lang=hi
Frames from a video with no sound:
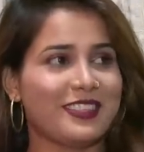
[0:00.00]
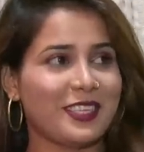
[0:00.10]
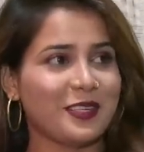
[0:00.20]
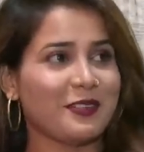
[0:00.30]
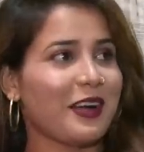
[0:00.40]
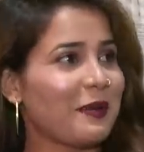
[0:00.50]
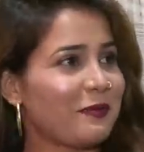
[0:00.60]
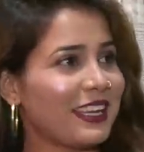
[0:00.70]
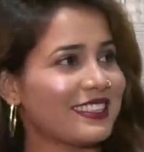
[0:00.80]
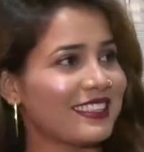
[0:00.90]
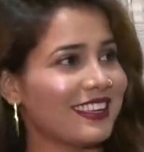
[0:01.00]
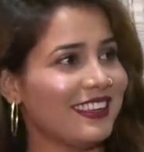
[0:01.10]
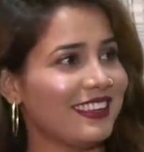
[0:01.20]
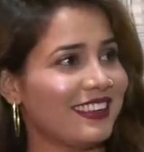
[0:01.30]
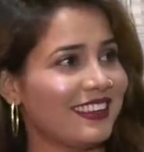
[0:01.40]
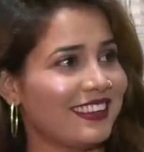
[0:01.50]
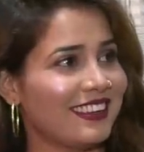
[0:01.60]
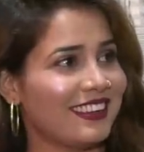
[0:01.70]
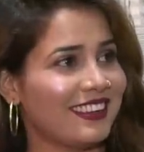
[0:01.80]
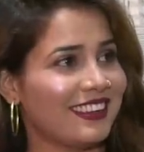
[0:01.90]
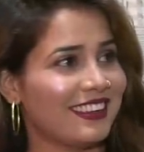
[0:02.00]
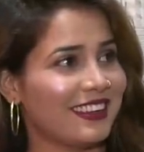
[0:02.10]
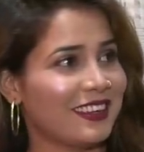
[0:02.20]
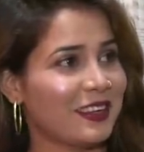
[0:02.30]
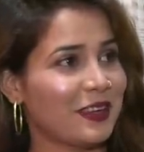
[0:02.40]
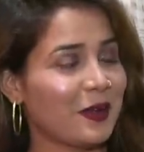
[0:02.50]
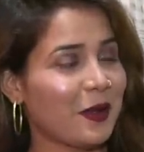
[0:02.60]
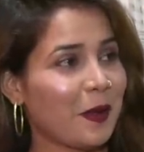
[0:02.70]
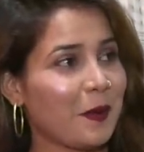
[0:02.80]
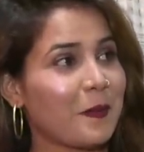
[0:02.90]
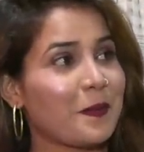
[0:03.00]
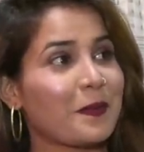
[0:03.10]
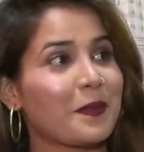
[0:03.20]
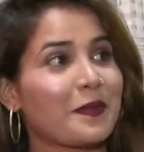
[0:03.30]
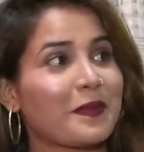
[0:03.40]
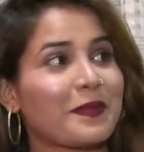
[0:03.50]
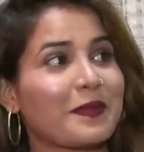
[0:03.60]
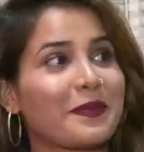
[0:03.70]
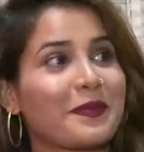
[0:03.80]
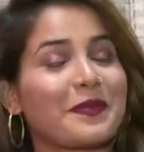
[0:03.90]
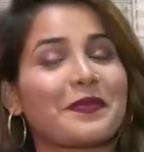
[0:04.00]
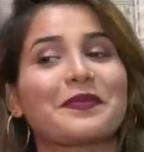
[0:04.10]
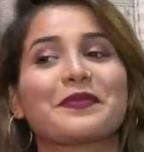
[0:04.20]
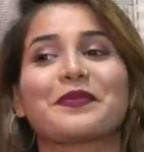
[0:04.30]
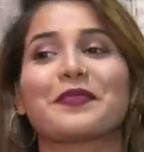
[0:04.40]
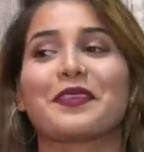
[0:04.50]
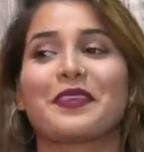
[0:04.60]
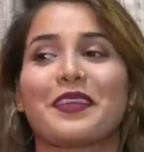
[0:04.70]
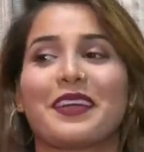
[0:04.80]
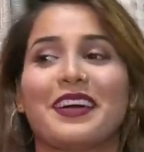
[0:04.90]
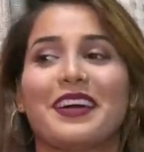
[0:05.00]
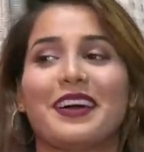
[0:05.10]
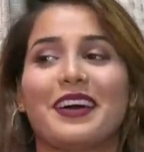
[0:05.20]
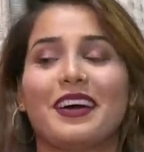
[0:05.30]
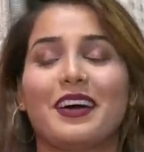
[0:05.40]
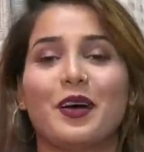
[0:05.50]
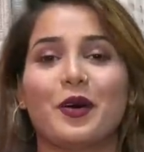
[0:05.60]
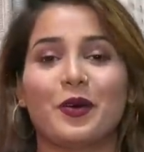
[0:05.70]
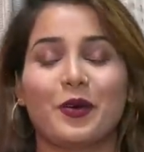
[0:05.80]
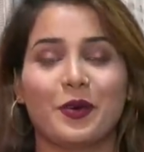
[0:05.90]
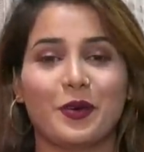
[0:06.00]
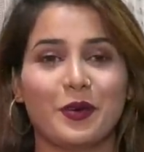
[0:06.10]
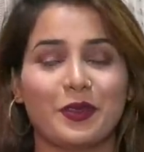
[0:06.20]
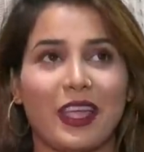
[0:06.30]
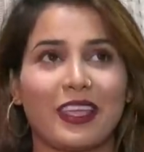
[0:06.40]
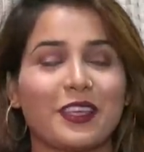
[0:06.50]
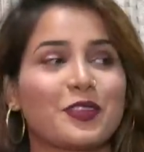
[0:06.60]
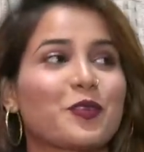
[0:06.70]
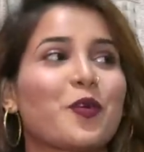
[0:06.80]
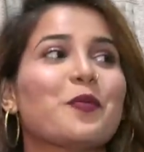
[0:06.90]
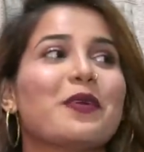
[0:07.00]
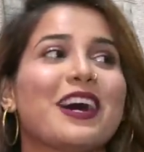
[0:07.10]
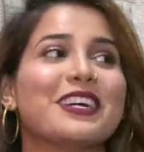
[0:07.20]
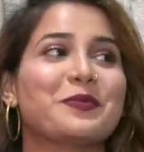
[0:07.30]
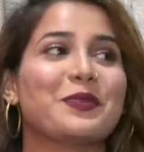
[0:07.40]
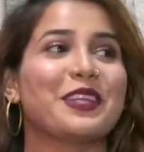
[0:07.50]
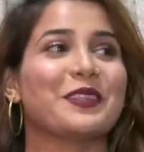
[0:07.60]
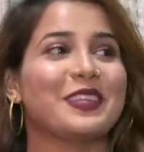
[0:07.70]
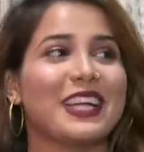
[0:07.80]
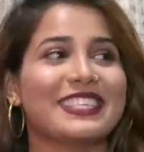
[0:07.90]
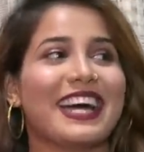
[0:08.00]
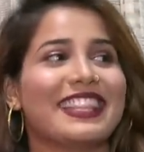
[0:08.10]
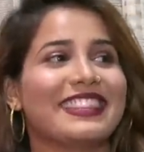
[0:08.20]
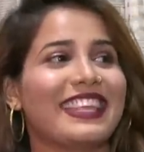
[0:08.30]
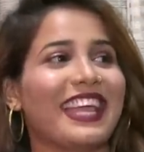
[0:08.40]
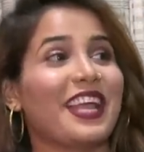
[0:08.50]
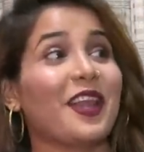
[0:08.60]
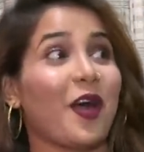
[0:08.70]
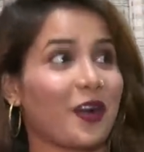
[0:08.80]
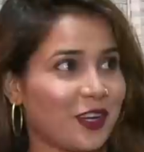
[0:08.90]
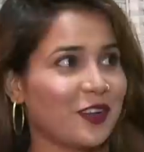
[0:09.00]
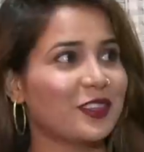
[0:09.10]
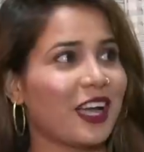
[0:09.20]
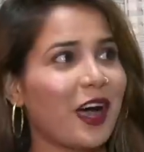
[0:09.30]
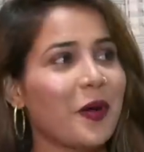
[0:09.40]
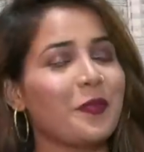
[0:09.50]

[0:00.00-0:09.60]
अच्छी हूँ आप कैसे हैं बहुत दिन के बाद आपसे मुलाकात हो रही है कहाँ थी आप दोनों ओह थैंक यू सो मच पूरी दुनिया जानती है कि लॉकडाउन था